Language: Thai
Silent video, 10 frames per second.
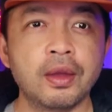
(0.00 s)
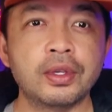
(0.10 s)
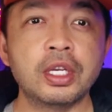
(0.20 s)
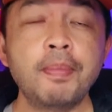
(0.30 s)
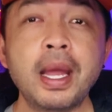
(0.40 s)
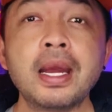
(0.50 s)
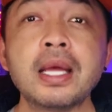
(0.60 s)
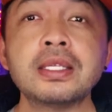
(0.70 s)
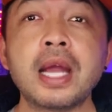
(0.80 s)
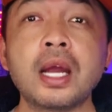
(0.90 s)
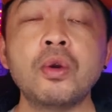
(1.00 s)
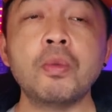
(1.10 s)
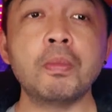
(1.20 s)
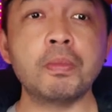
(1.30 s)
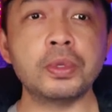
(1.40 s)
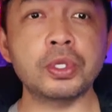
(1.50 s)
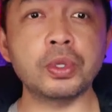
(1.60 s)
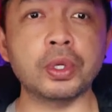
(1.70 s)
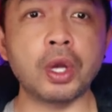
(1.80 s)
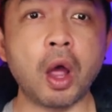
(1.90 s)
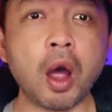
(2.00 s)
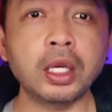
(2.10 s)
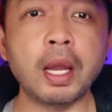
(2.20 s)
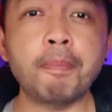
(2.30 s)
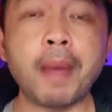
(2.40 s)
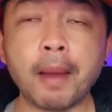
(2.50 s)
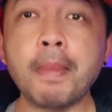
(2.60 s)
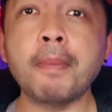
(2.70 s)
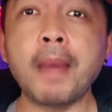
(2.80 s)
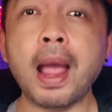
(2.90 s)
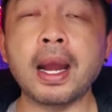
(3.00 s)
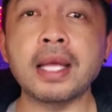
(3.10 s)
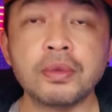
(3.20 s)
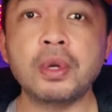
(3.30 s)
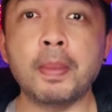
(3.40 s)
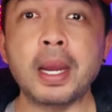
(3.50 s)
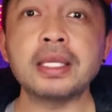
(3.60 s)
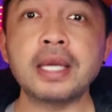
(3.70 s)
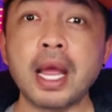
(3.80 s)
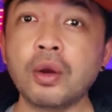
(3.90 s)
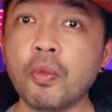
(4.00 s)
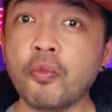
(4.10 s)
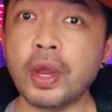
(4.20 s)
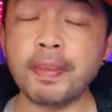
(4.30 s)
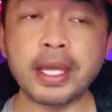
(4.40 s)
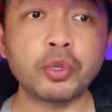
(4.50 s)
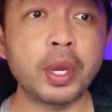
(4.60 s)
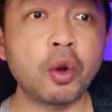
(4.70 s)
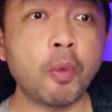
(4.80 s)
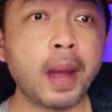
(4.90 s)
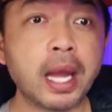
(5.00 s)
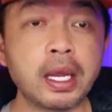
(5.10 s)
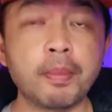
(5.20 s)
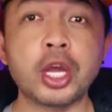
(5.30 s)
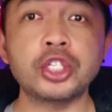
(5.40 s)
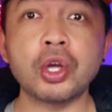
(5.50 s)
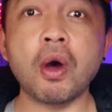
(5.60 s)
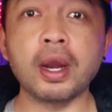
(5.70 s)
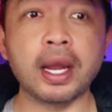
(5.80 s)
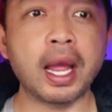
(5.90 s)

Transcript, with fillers: ถือเป็นนักแสดงหนุ่มสุดฮอตและปังมากๆนะสำหรับนักแสดงหนุ่มวินเมทวินโอภาสเอี่ยมขจรนะค